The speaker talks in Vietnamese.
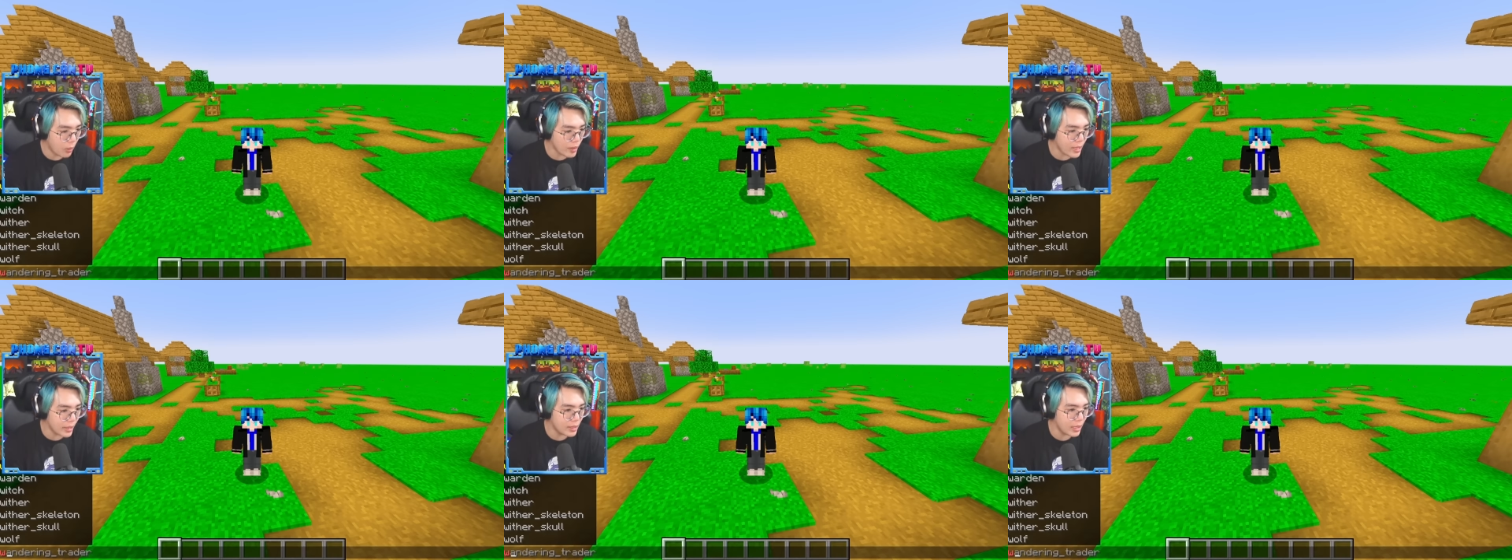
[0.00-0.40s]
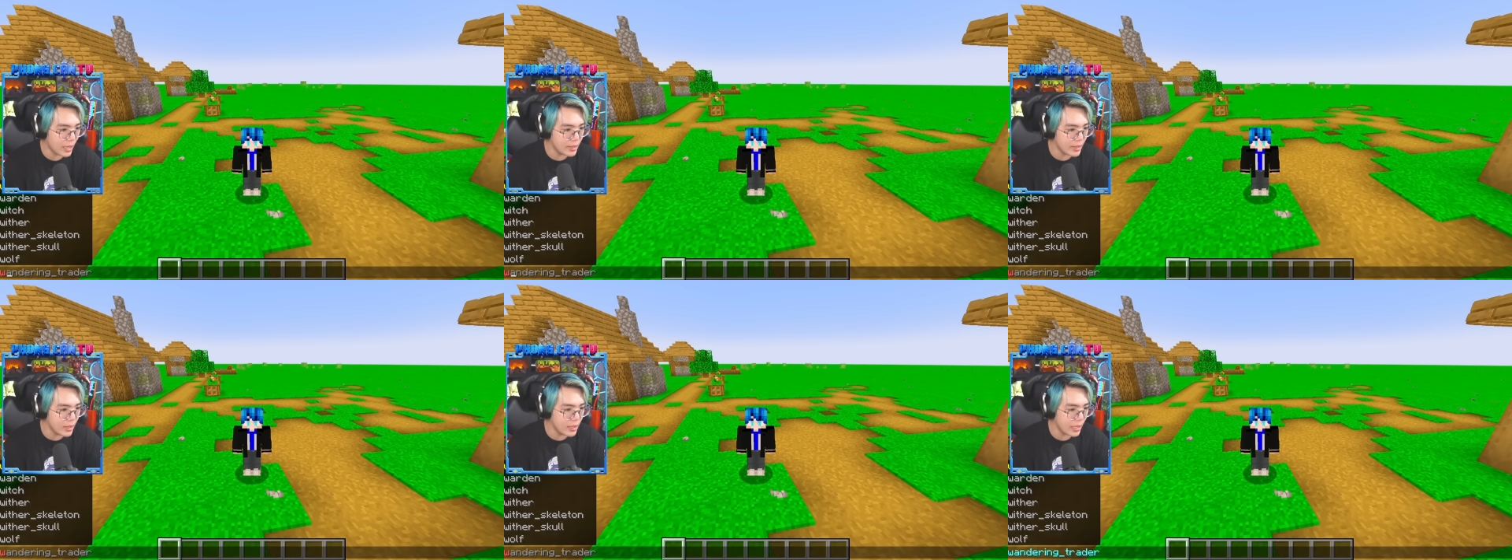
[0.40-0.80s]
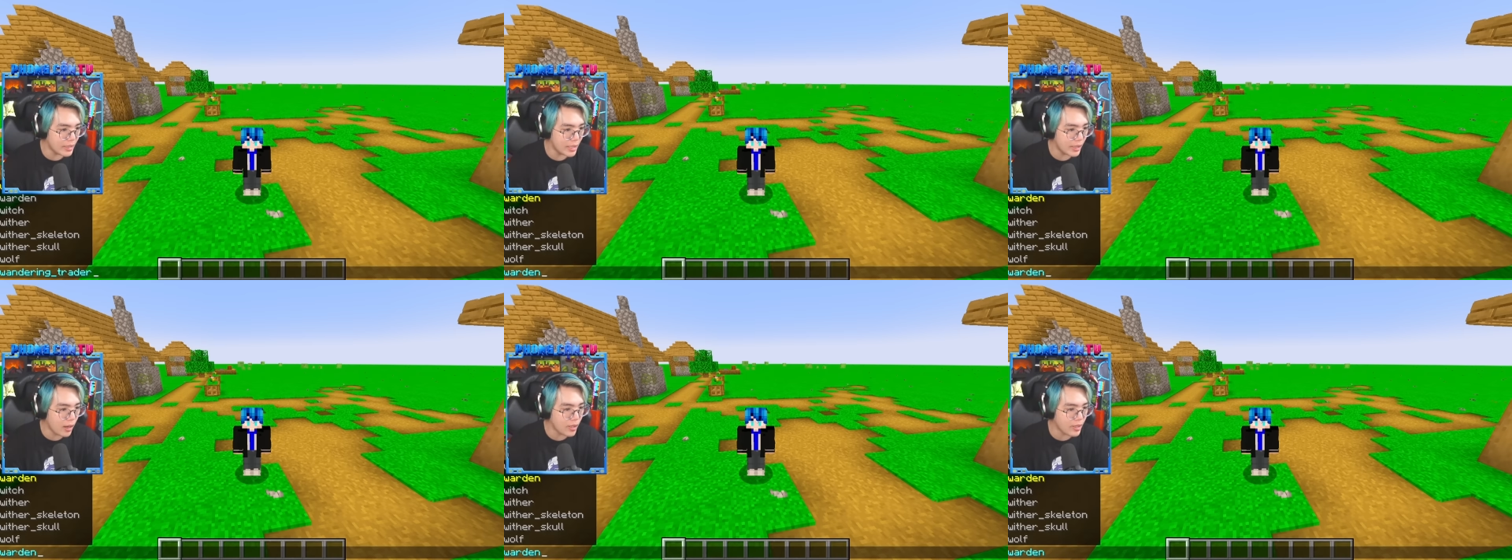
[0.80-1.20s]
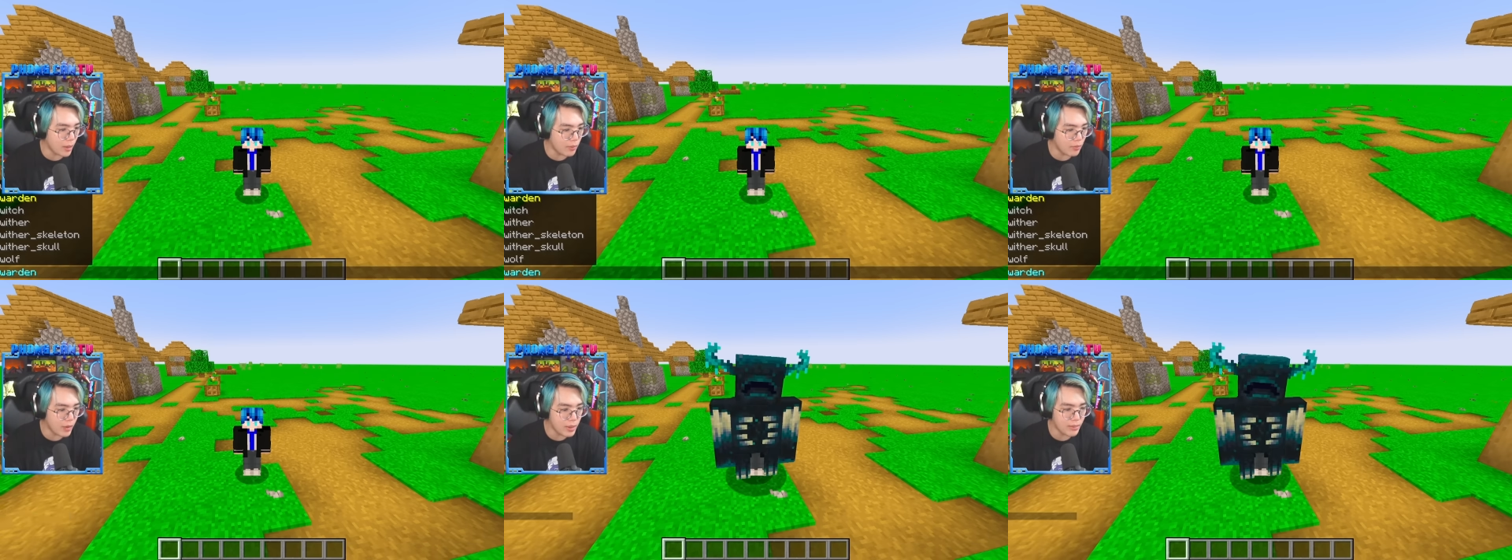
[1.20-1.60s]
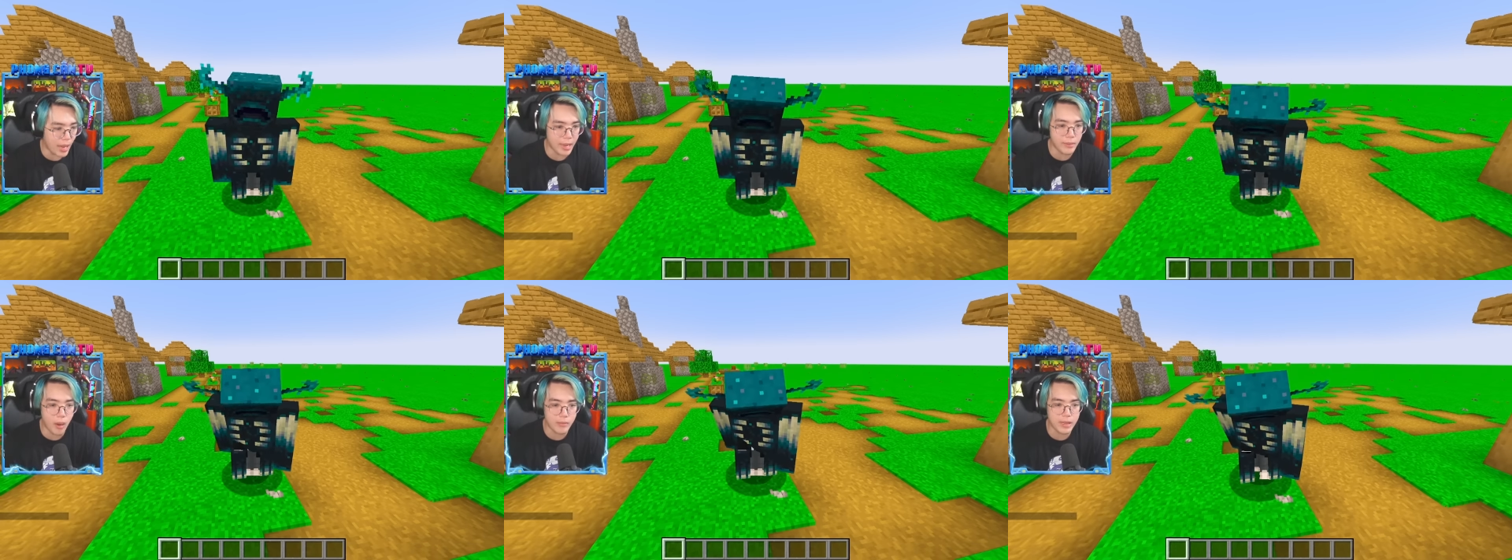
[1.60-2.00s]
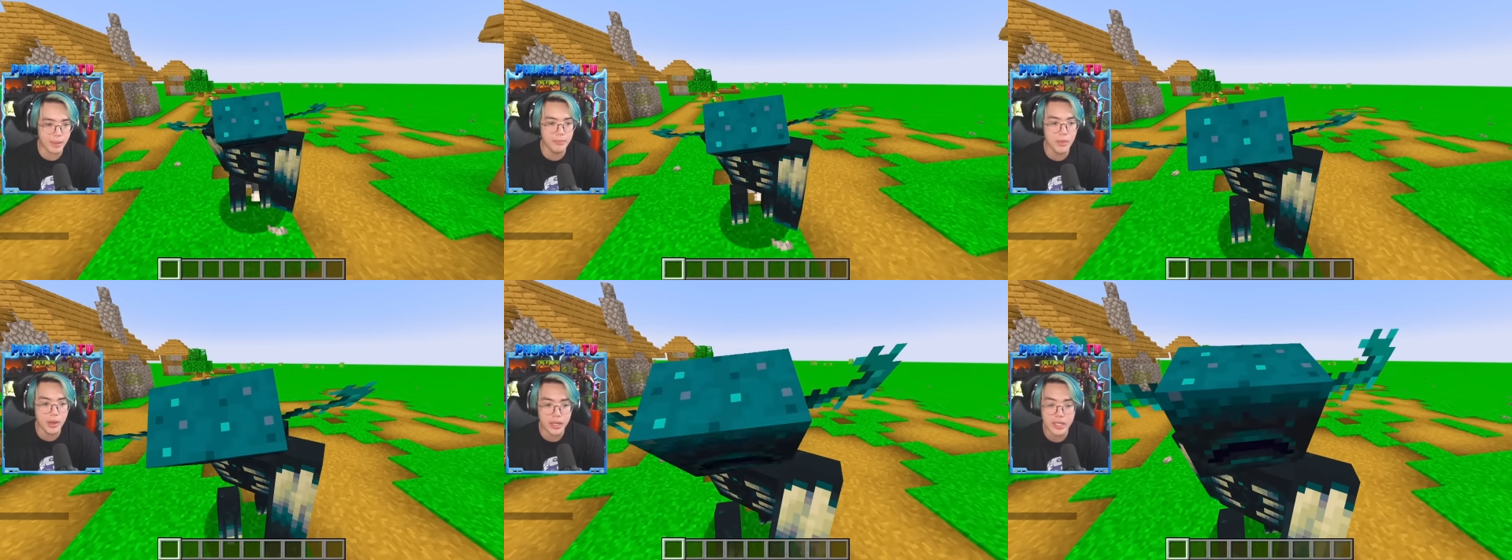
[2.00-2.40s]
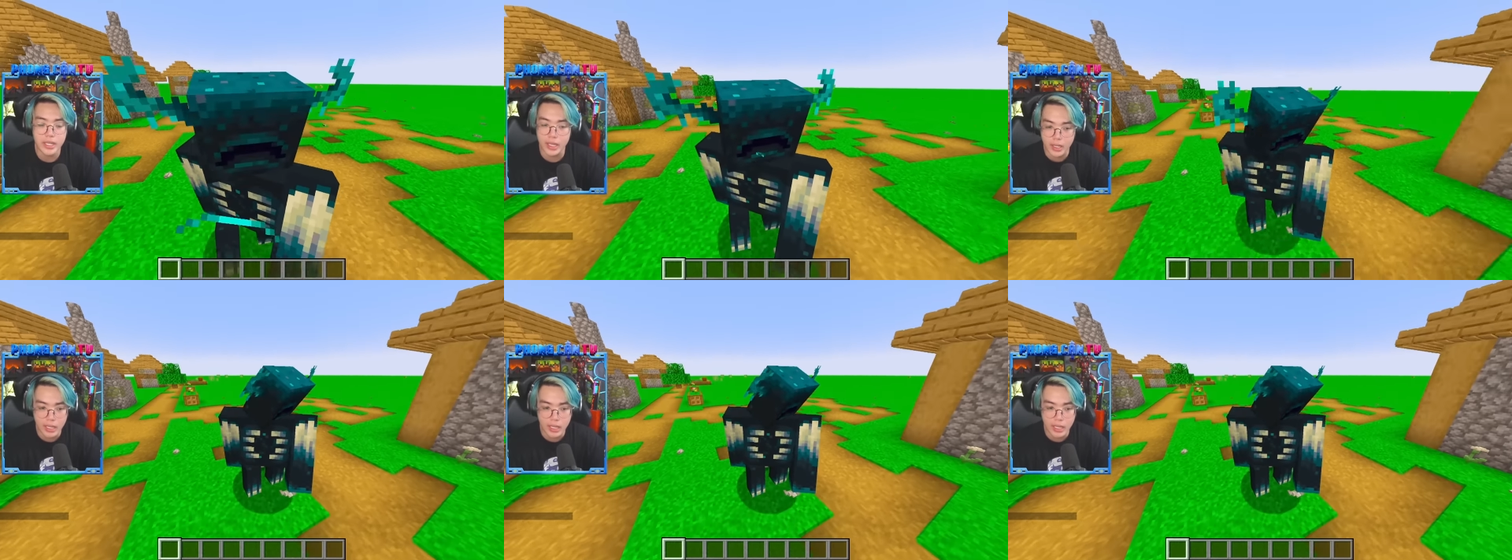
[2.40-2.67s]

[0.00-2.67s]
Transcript: Warden là hình như là chỉ có trong phiên bản 1.19